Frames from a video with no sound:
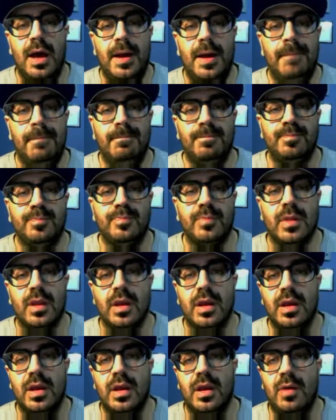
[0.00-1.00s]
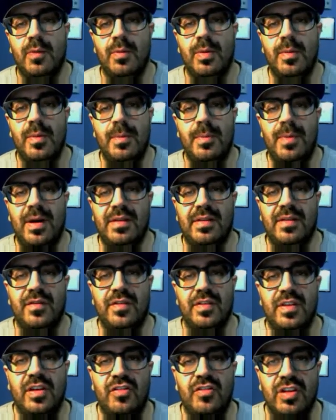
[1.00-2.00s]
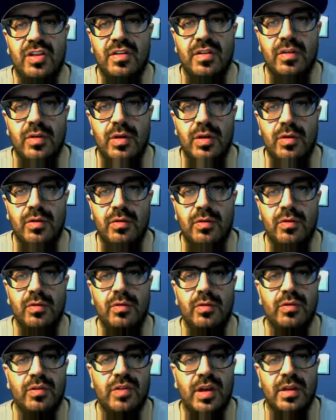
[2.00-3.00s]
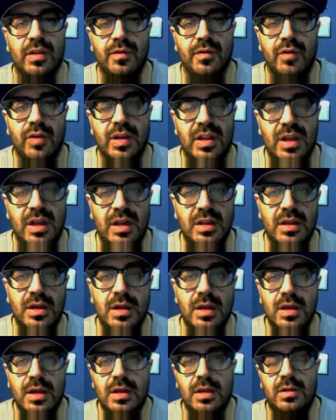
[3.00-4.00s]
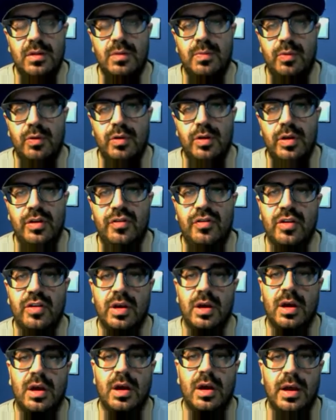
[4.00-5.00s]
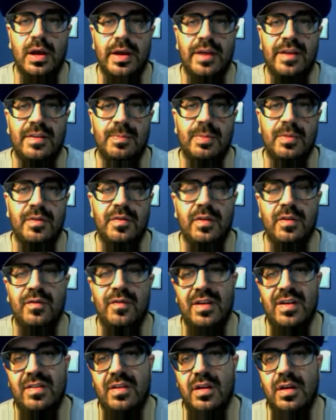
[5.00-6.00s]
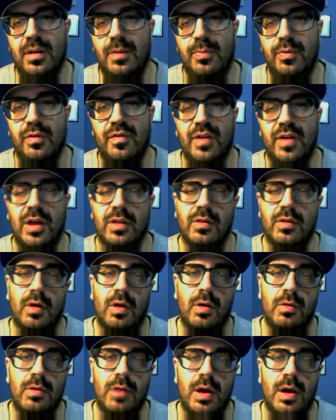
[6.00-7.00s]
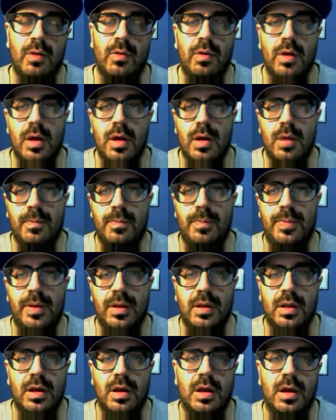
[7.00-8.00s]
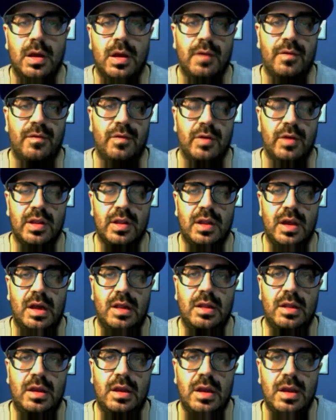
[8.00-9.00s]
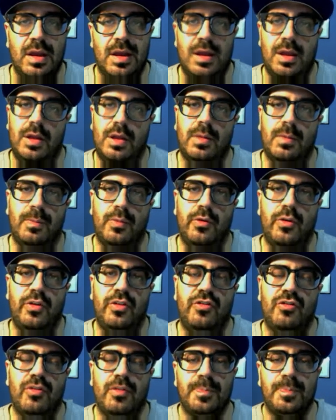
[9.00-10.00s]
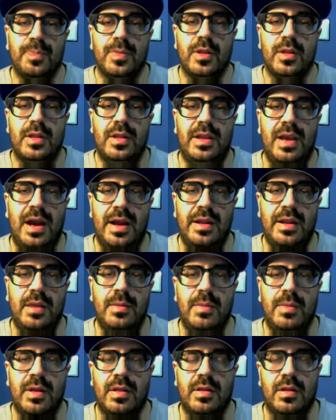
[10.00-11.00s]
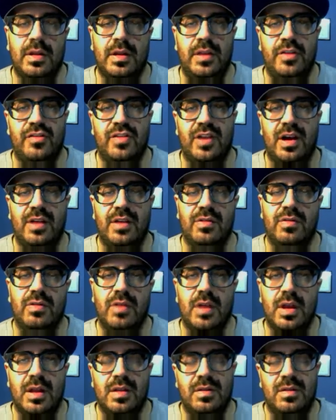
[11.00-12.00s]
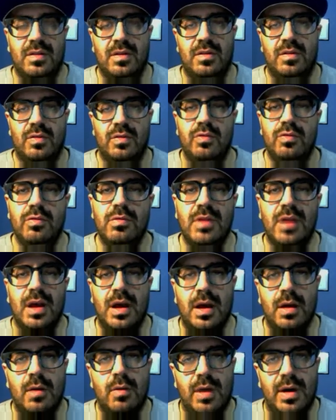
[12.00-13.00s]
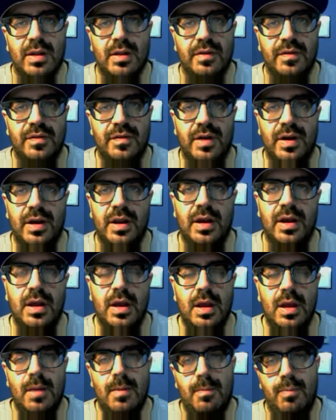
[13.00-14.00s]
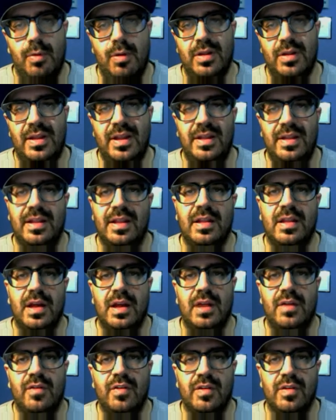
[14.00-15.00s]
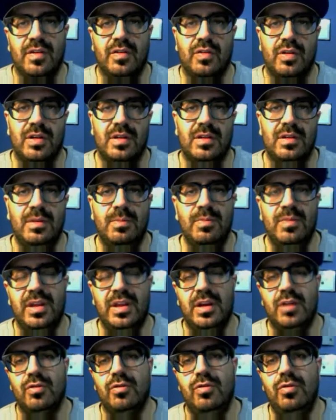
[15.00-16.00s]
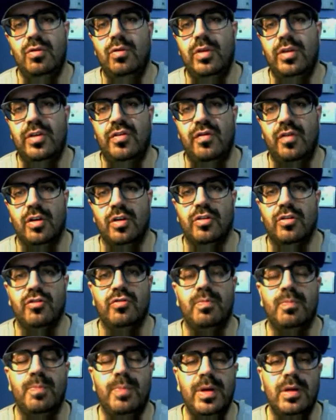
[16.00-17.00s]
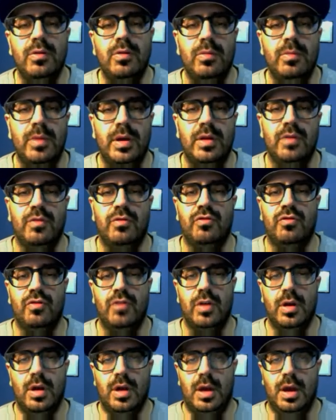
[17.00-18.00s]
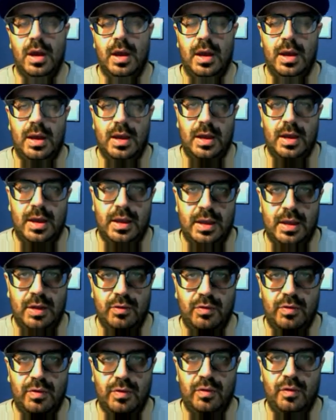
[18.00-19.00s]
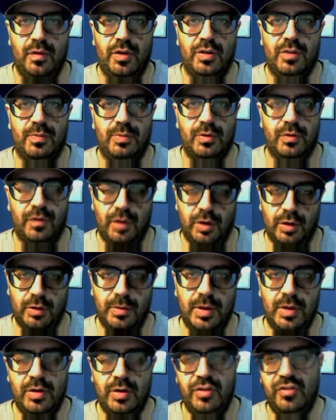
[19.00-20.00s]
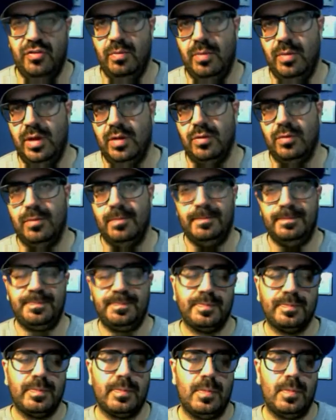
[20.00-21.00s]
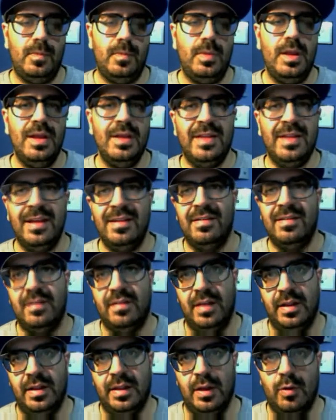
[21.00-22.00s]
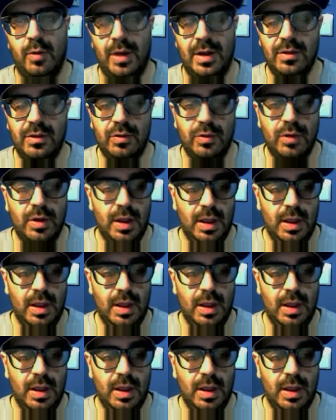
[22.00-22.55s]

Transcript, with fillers: Um, o primeiro passo é fazer a inscrição aqui no, no site da Vogue Itália. Depois esse perfil vai ser aprovado ou não pela Vogue Itália e depois diariamente, neste caso de segunda a quarta-feira, podem tentar a vossa sorte de meter duas fotos pelo menos uh, aqui no, no, vosso portfólio. Eu neste momento tenho 64,